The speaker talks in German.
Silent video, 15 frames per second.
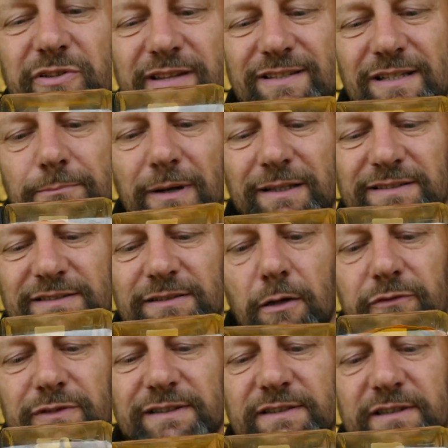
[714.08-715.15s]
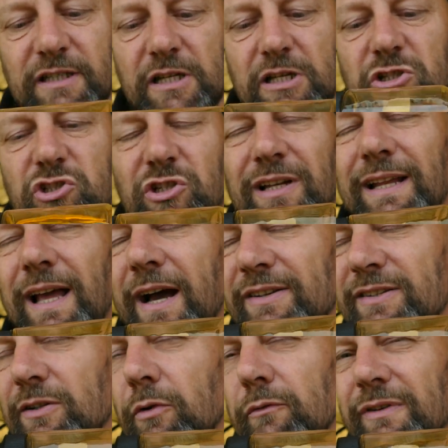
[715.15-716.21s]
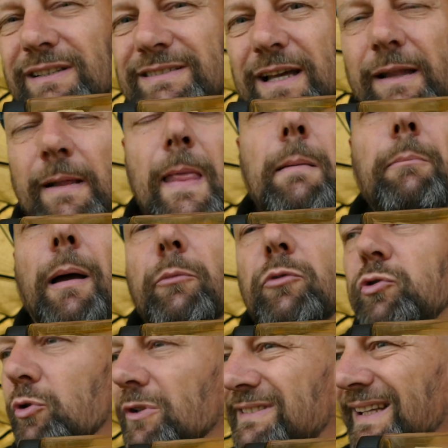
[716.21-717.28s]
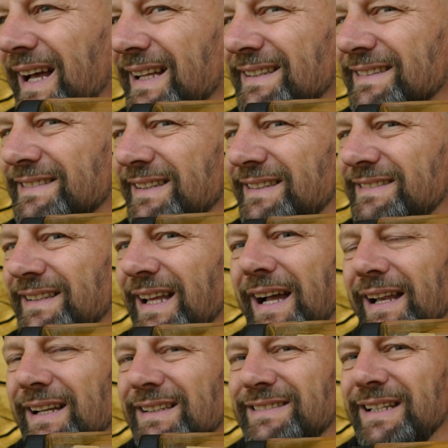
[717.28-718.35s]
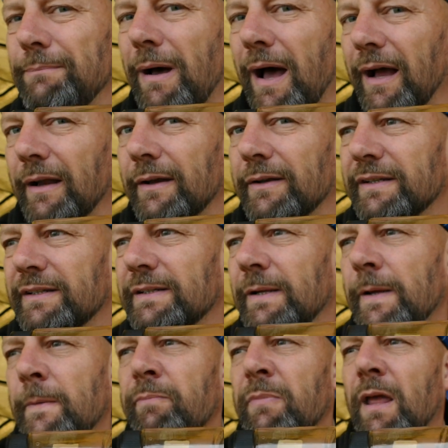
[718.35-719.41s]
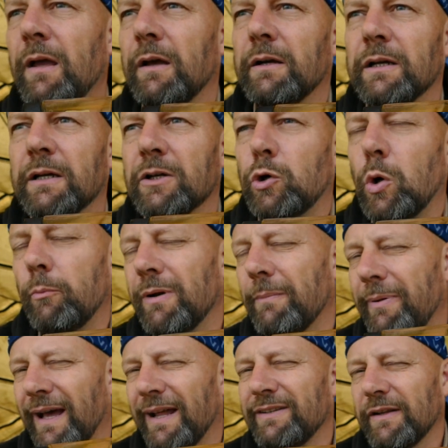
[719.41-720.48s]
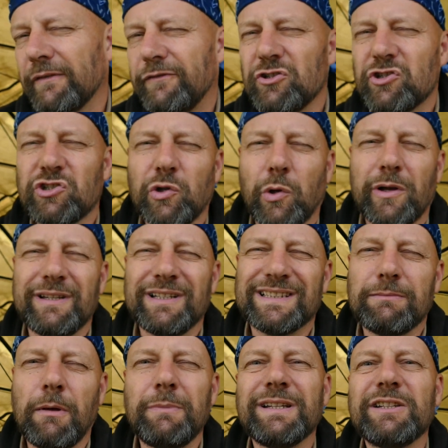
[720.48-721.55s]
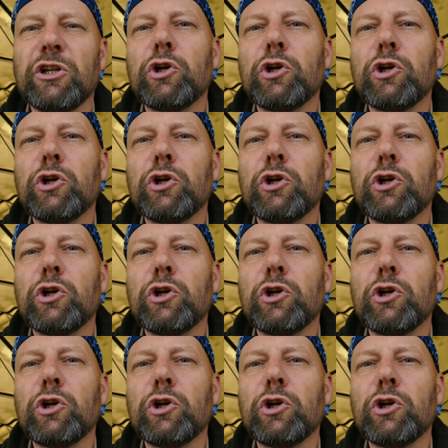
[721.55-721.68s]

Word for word: setze ich meistens auf diese geleeartigen. Und wie gesagt, beim Kurzansitz, da kann das Sinn machen. Nicht? Äh, Kumpel Bernd, der fischt neuerdings immer mit